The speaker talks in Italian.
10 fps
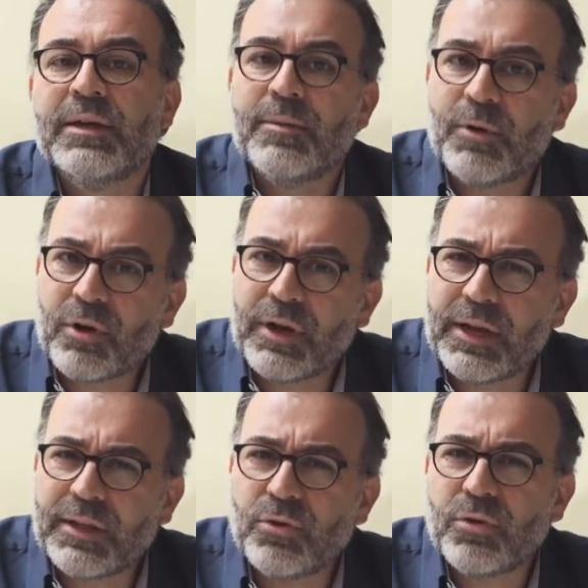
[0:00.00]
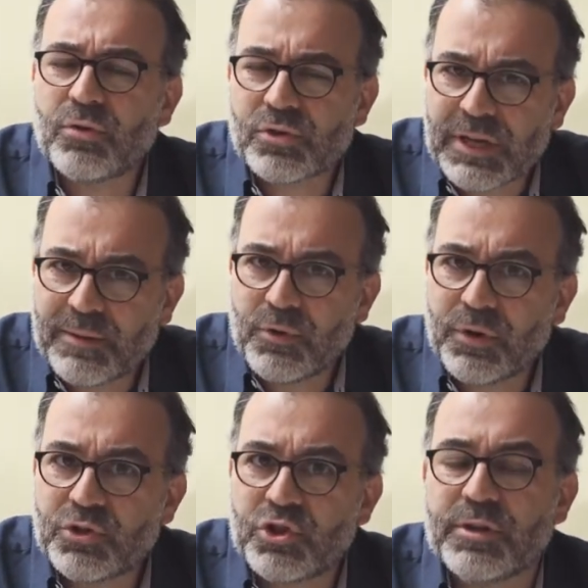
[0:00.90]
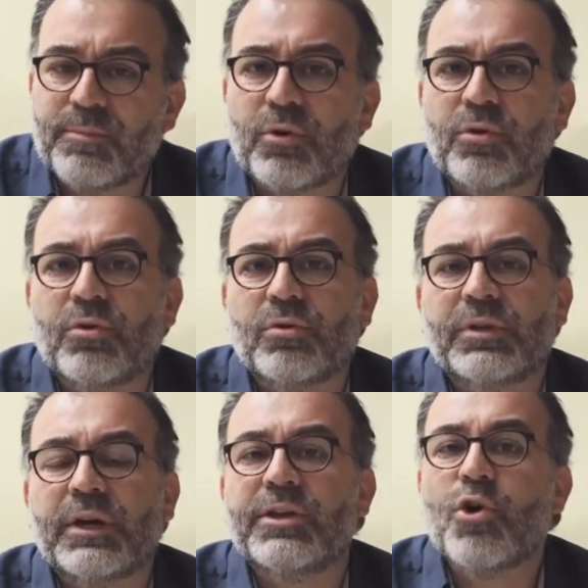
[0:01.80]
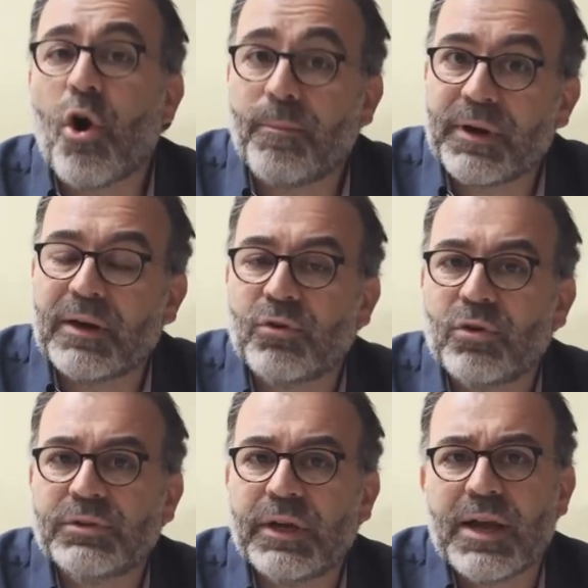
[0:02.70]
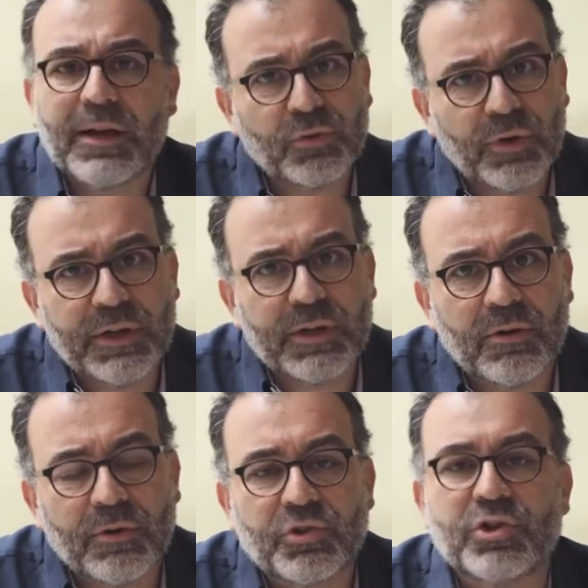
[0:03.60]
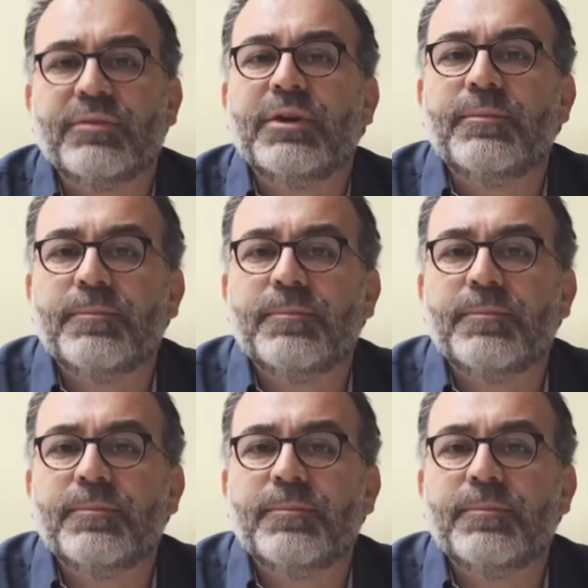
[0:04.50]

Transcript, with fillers: però credo in uno scambio reciproco tra chi opera il volontariato e chi lo riceve.